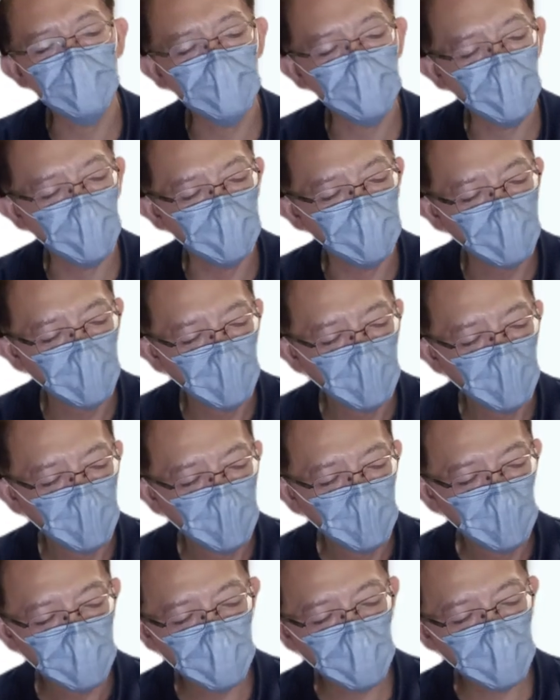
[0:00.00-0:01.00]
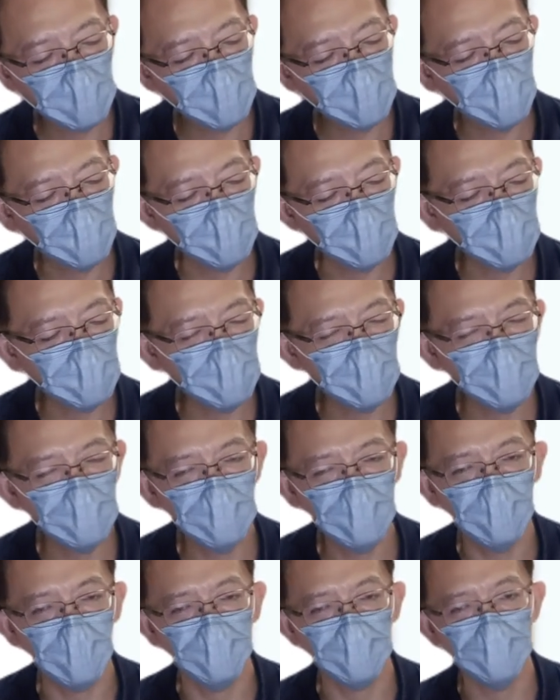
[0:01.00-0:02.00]
这样，所以呢，全世
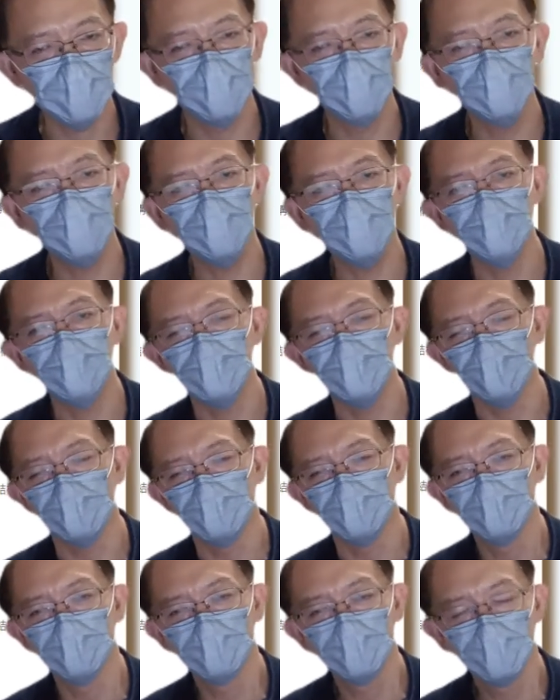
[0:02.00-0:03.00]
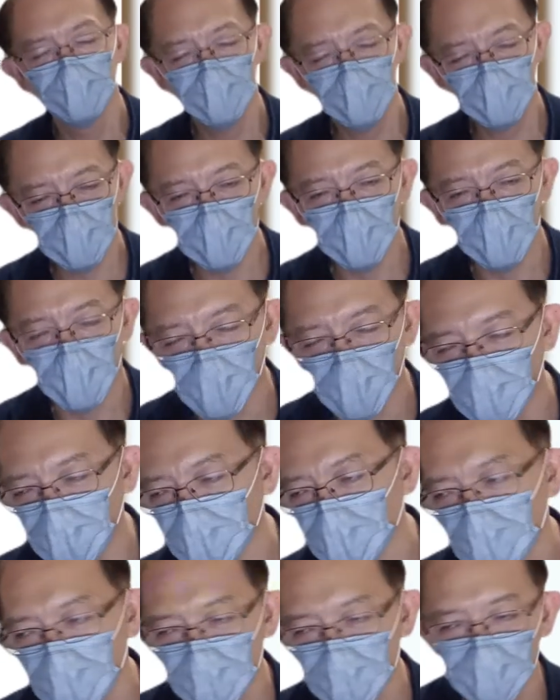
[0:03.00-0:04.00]
界啊，储蓄险最好
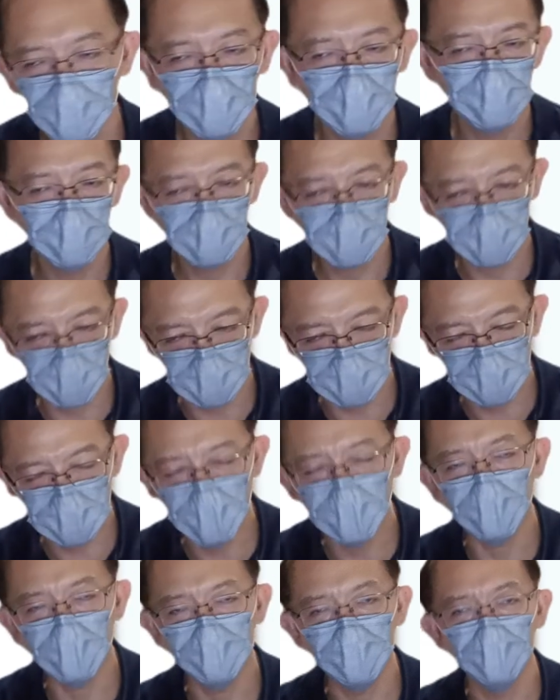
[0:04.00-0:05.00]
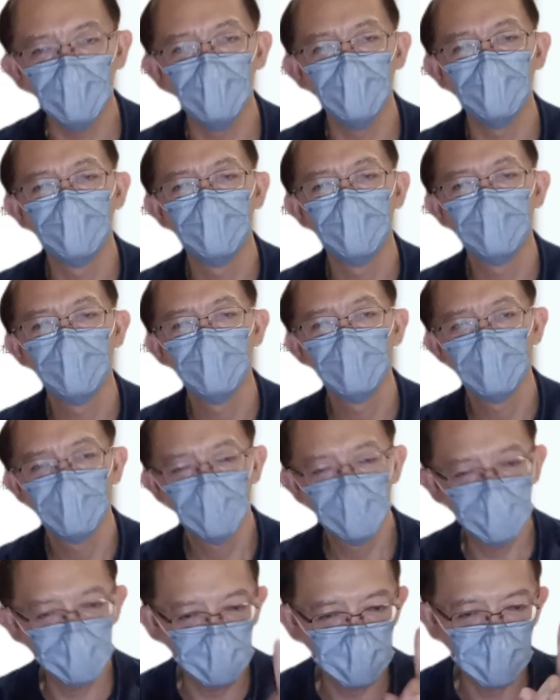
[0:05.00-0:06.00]
的在哪边呢？
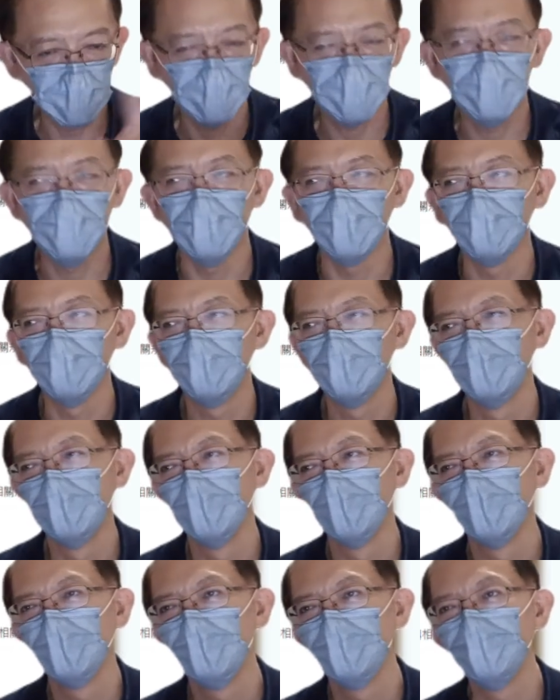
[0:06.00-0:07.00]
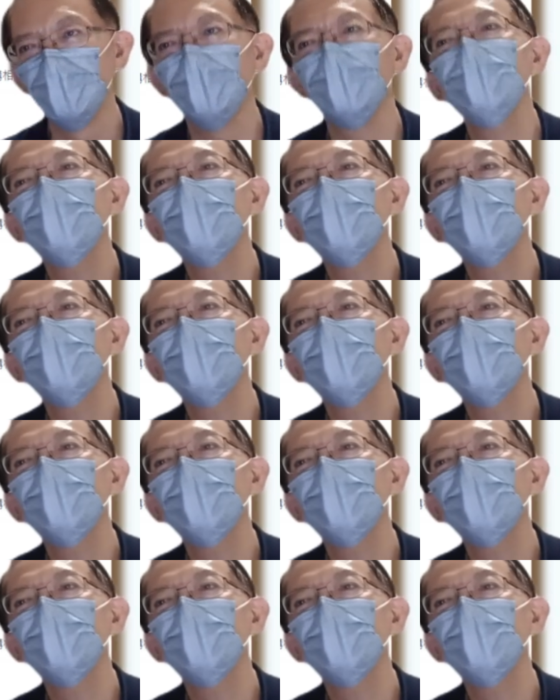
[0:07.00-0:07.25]
就是香港，没